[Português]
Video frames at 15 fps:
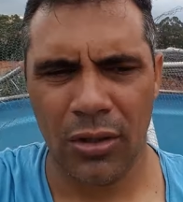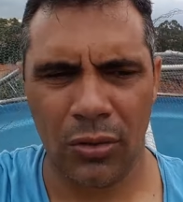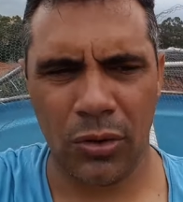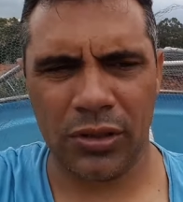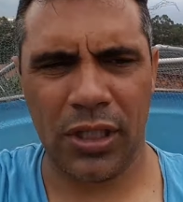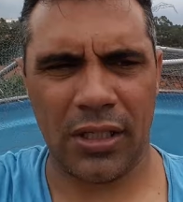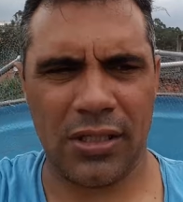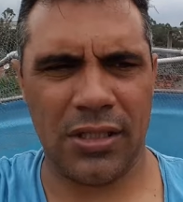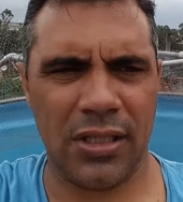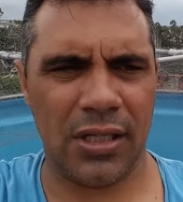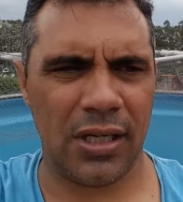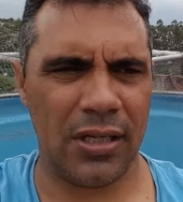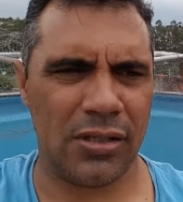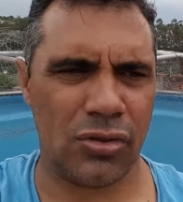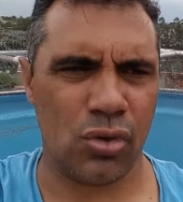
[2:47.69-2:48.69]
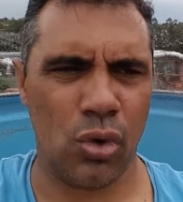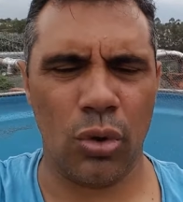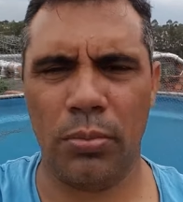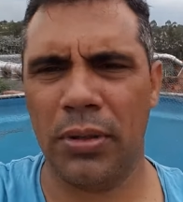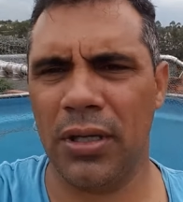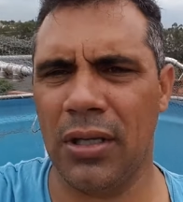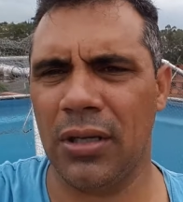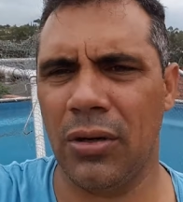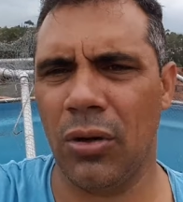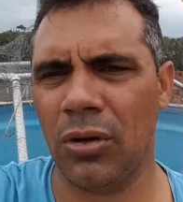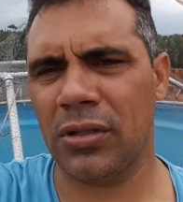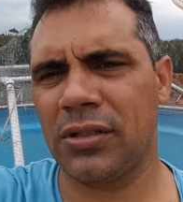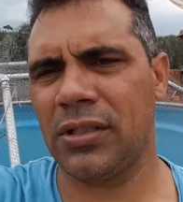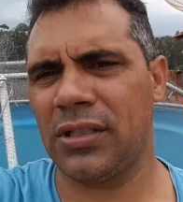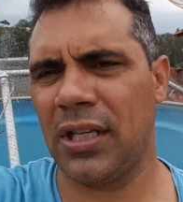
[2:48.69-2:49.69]
Hoje a dica é sobre
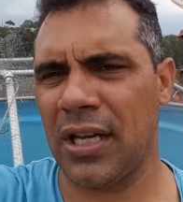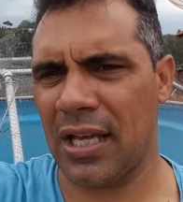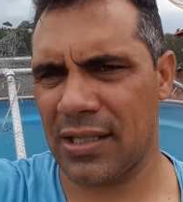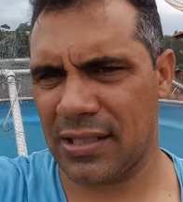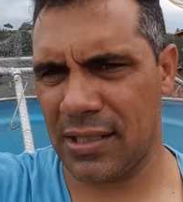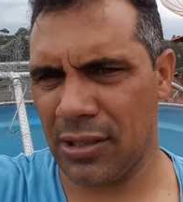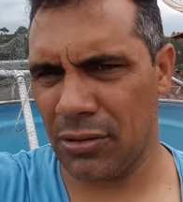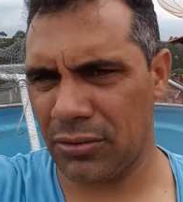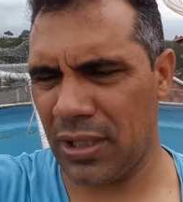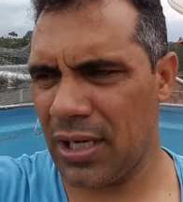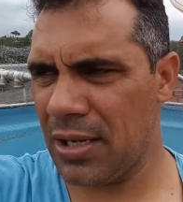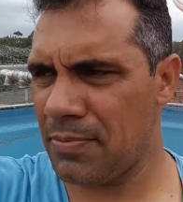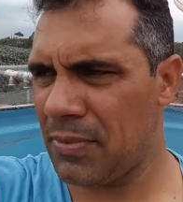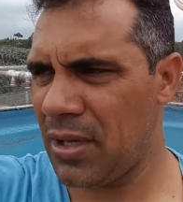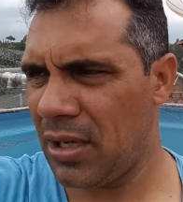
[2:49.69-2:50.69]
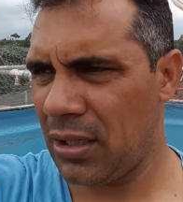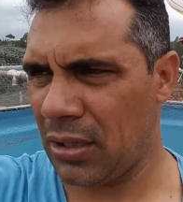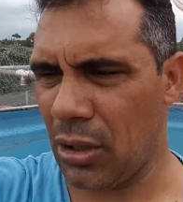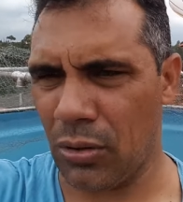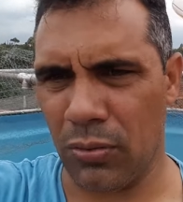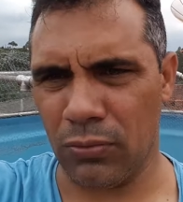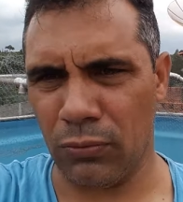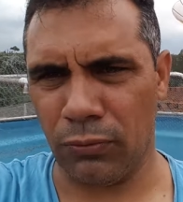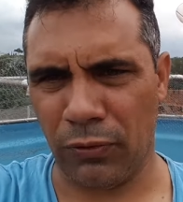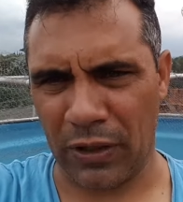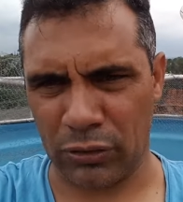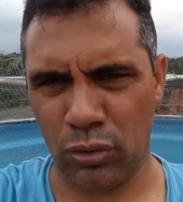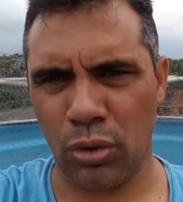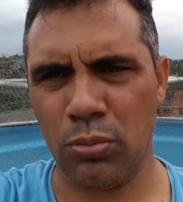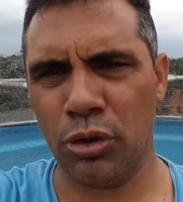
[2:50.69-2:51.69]
oxigenação, né? Que é um
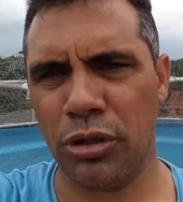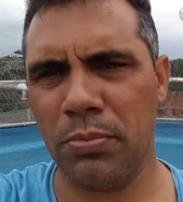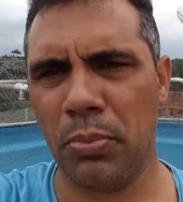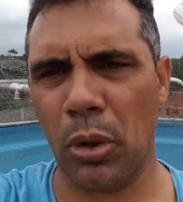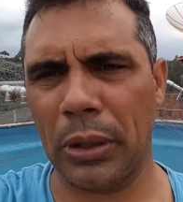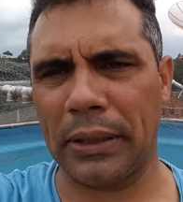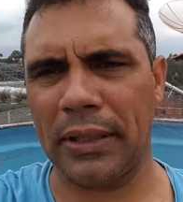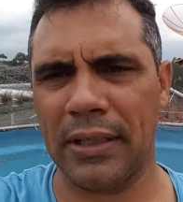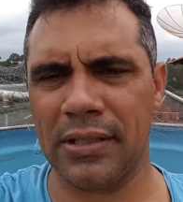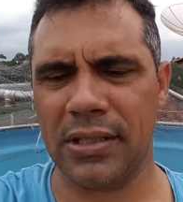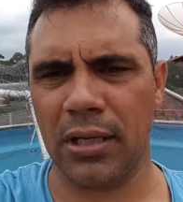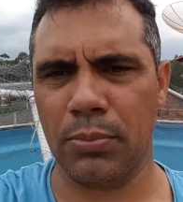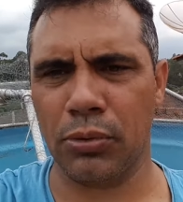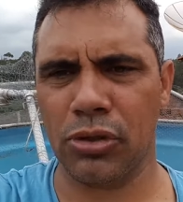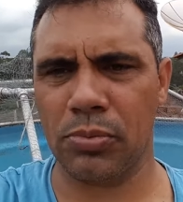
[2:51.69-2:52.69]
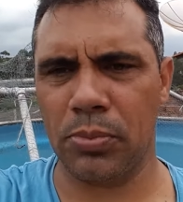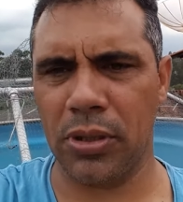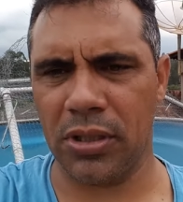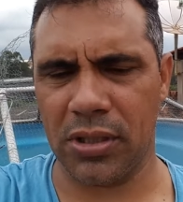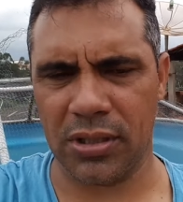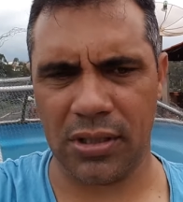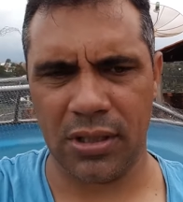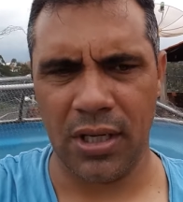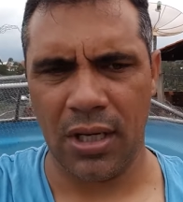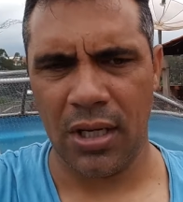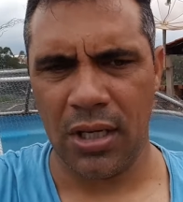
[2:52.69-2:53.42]
fator muito importante aí para os peixes.